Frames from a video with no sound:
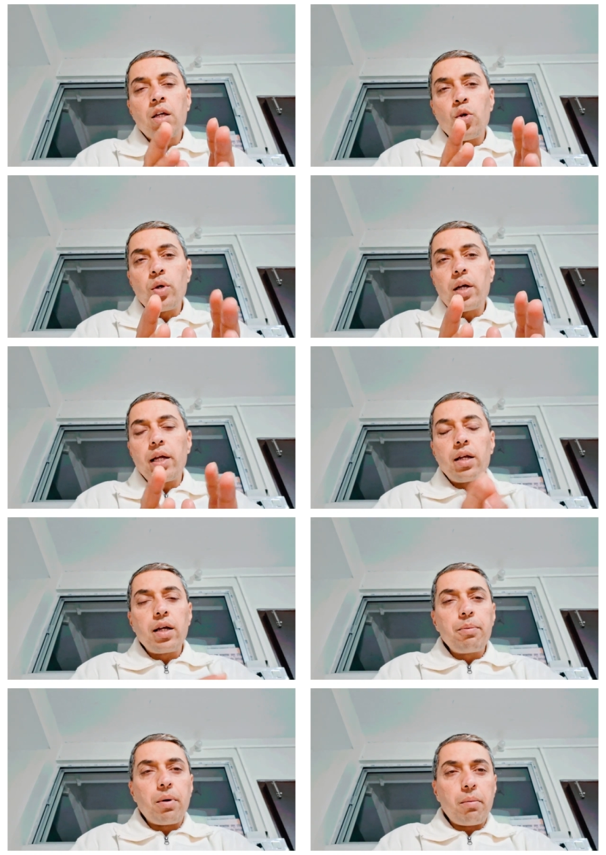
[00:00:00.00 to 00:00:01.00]
क्योंकि कहीं ना
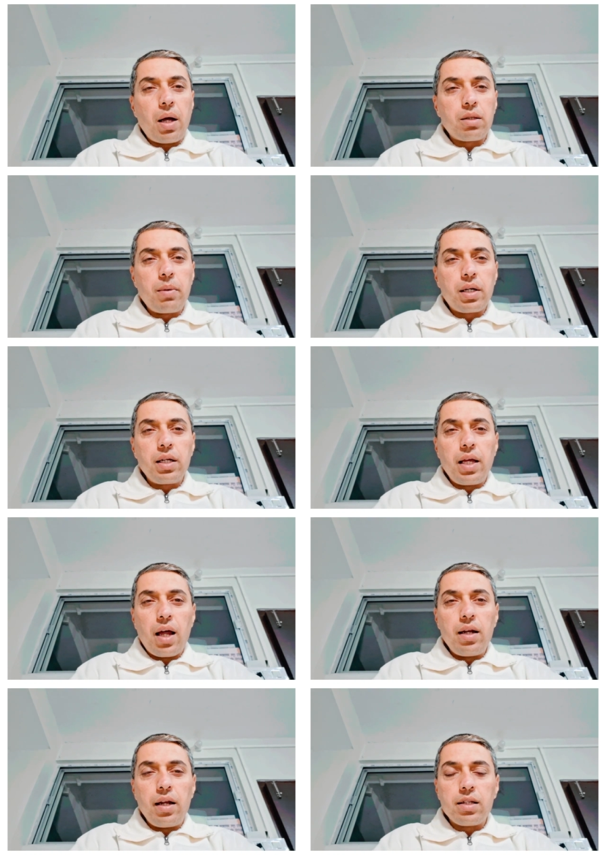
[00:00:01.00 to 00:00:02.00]
कहीं परमात्मा के
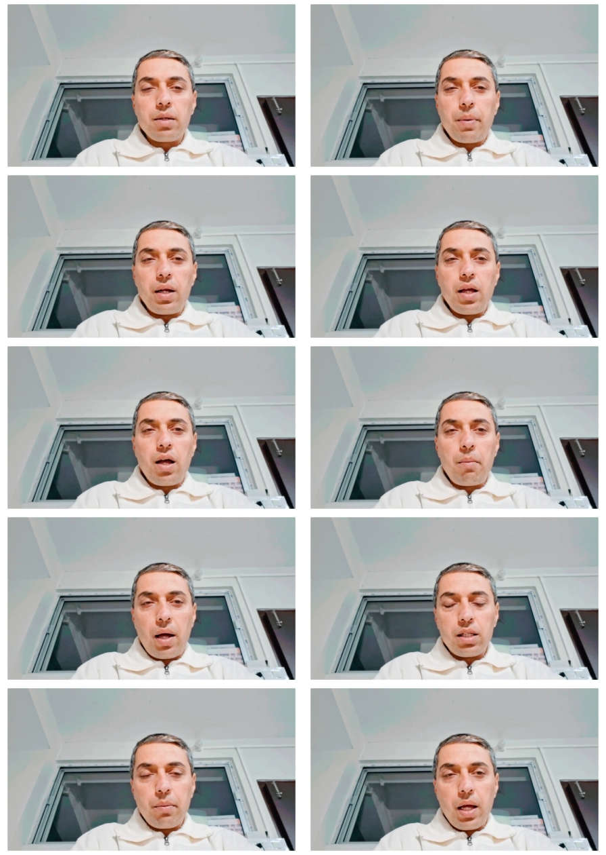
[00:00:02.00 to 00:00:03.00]
ज्ञान लेने से पहले हम
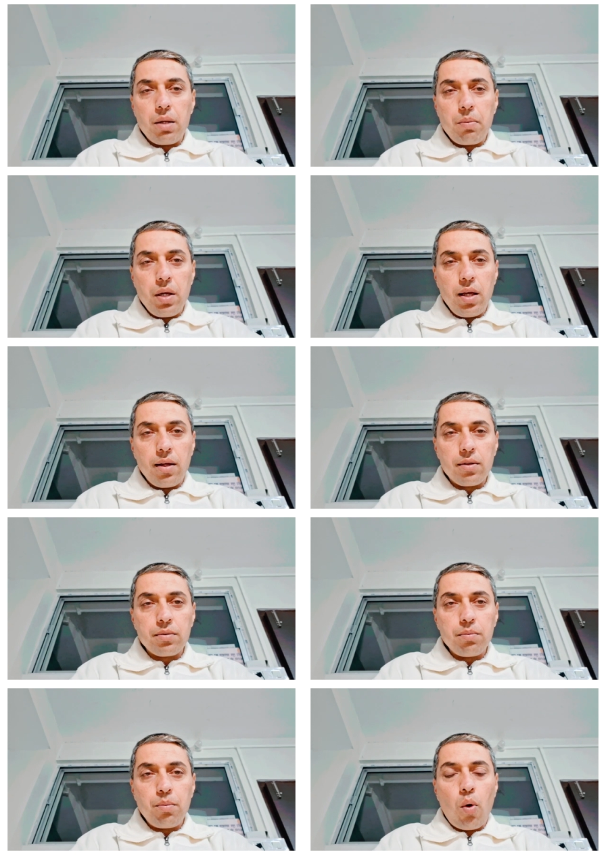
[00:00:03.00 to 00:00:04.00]
आत्माएं भी
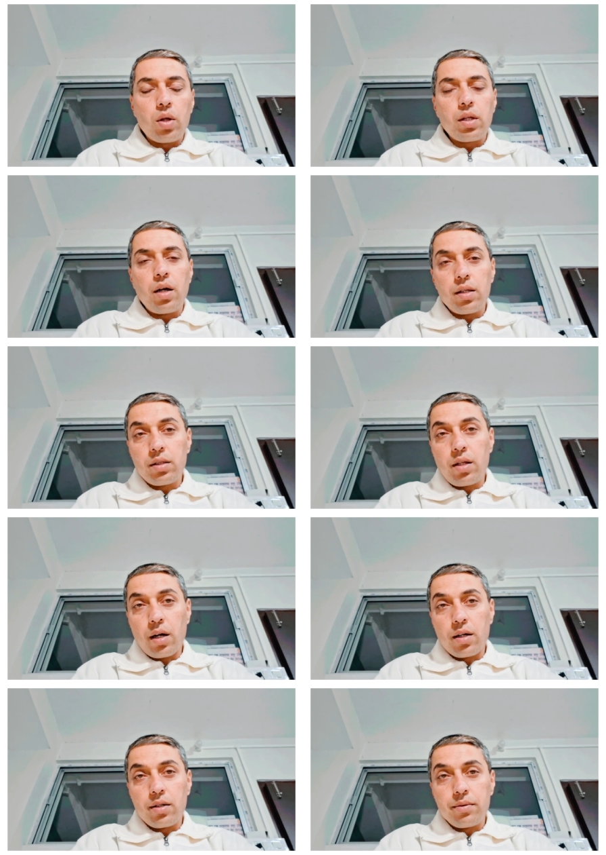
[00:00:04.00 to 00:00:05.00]
बहुत हद
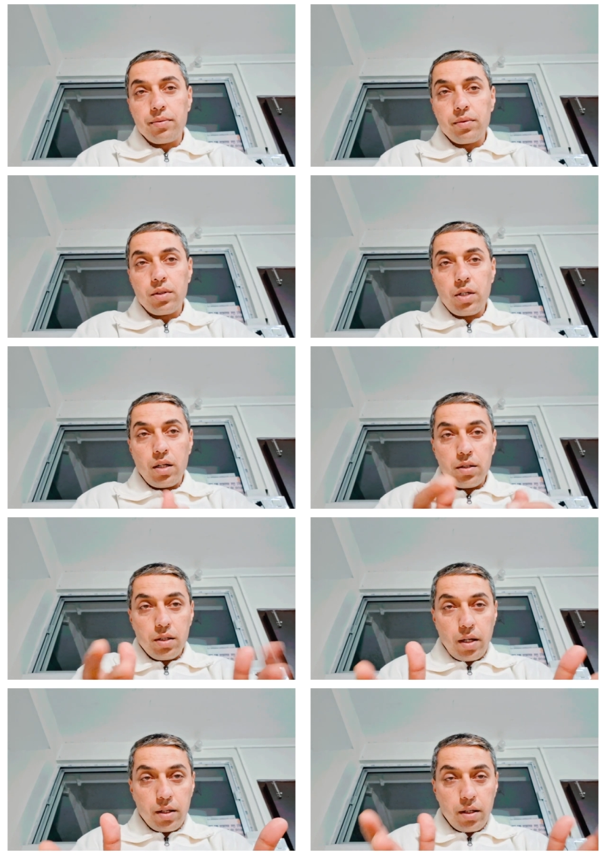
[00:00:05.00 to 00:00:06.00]
तक कंस
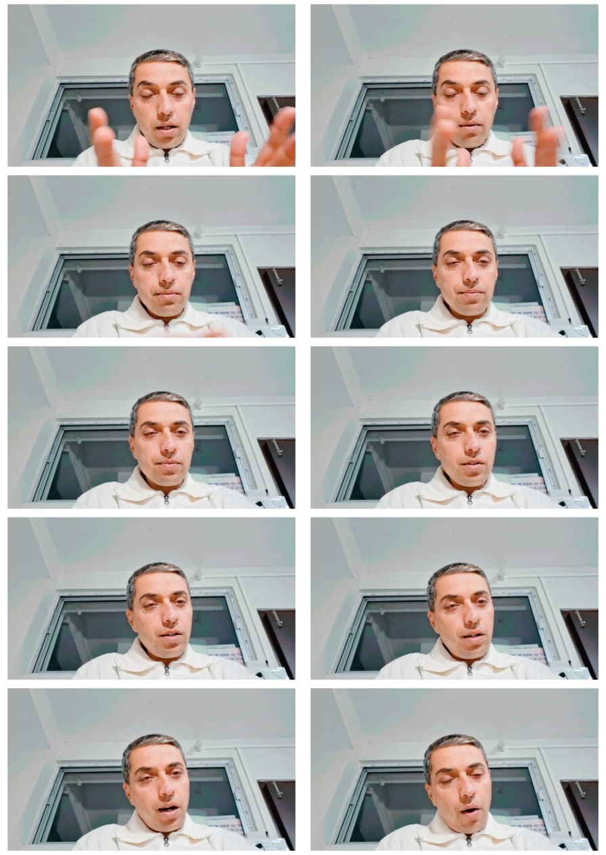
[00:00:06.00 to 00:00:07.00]
जैसे थे
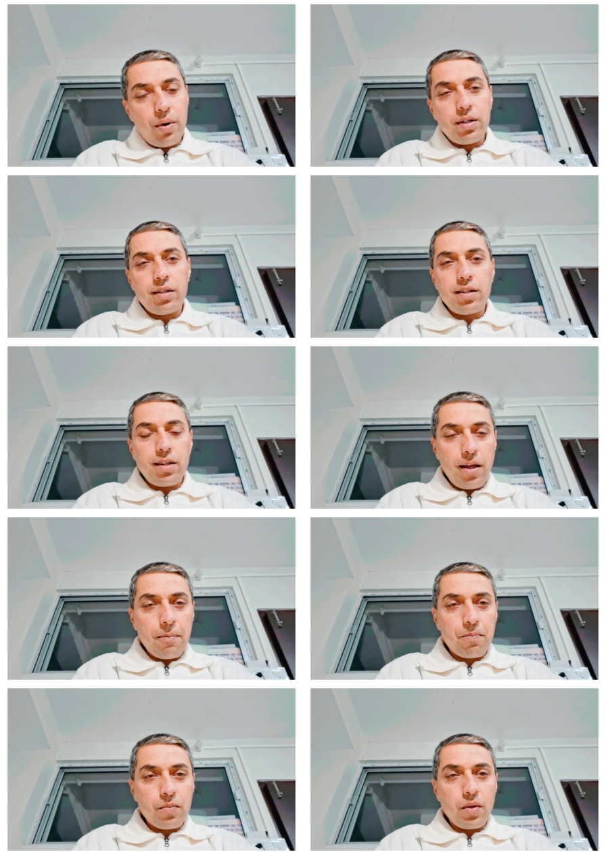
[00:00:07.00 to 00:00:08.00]
रावण जैसे थे
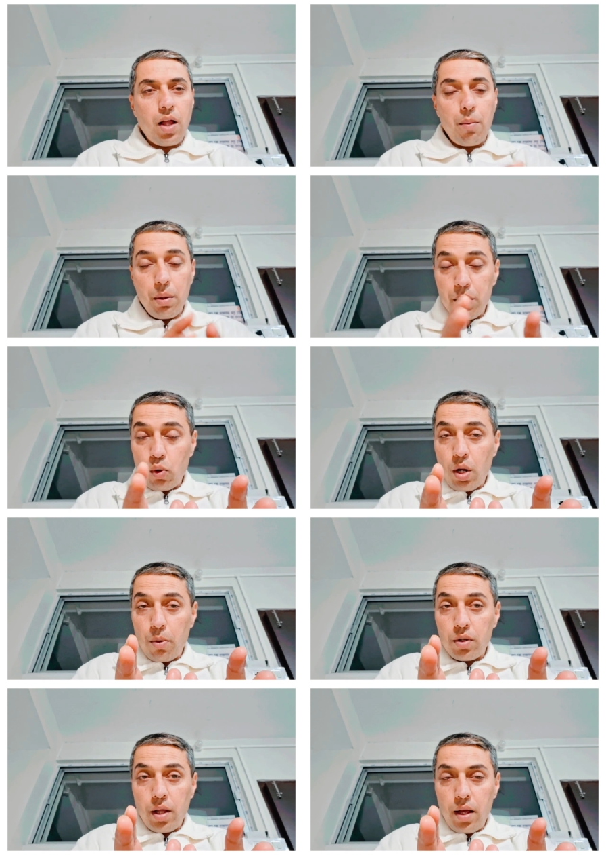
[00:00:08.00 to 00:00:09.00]
अभी भी थोड़ा
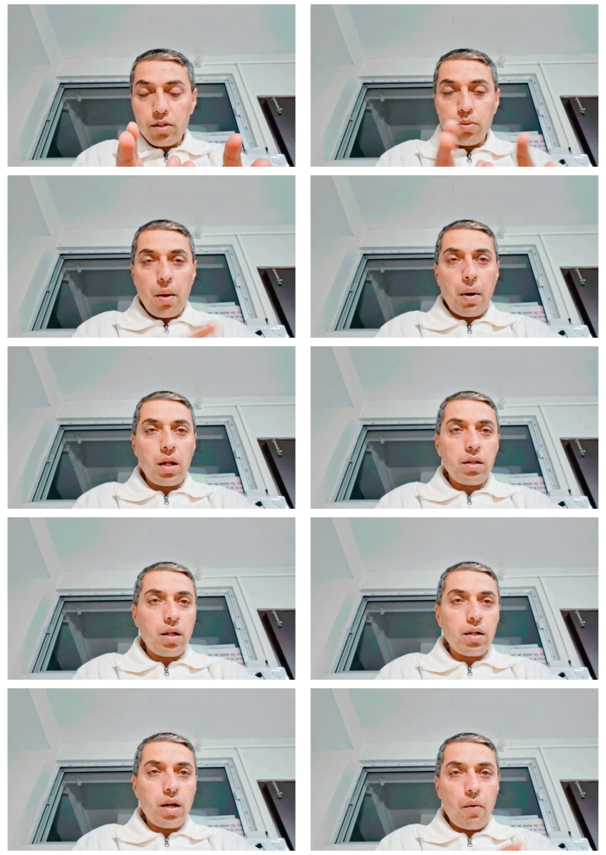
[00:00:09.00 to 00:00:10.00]
बहुत है इसमें हमारे
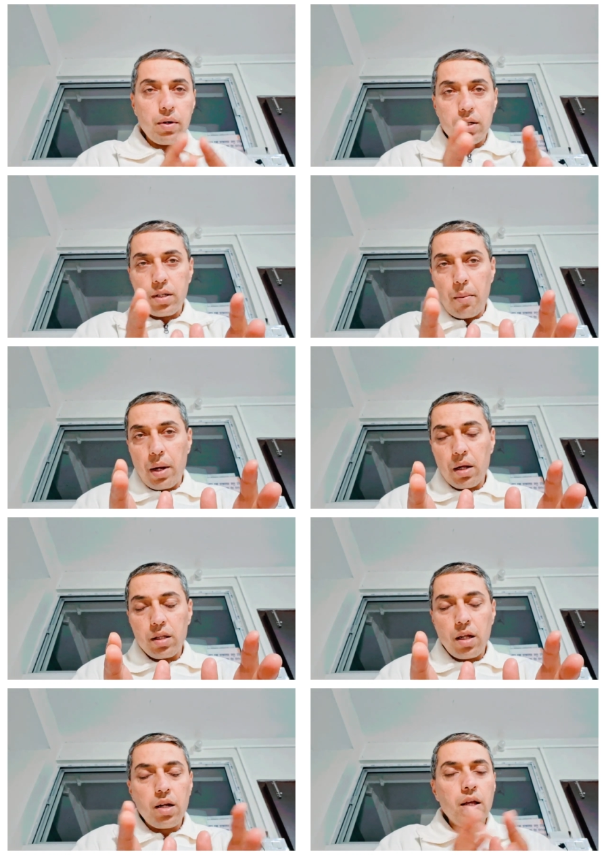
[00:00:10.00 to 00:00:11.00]
अंदर रावण जैसा हमारे
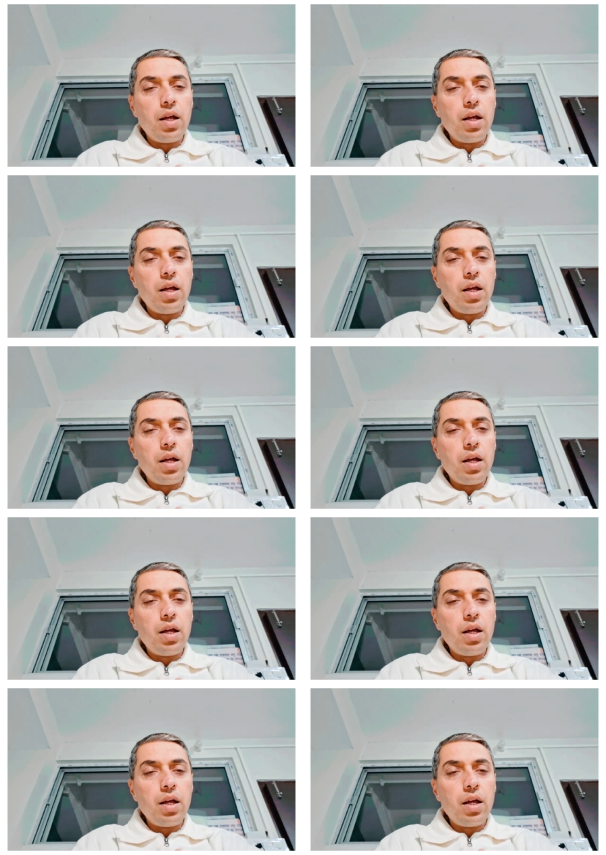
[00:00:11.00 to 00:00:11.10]
अंदर